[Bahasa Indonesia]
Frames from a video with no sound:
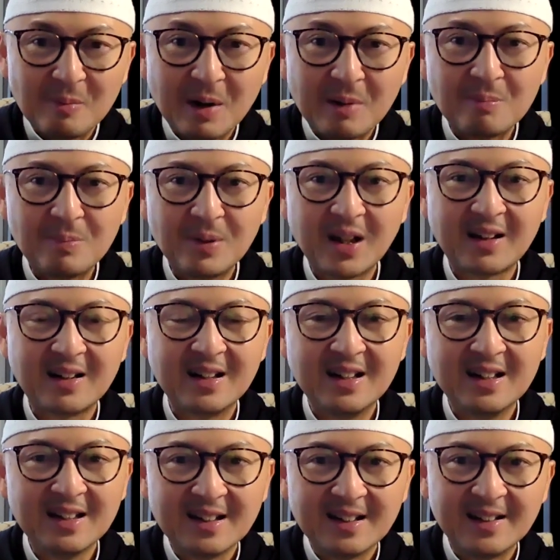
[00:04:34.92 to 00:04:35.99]
mampir di
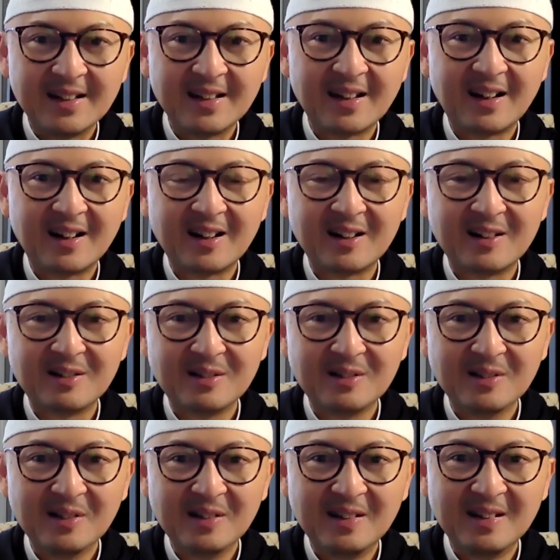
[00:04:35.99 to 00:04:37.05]
neraka dulu.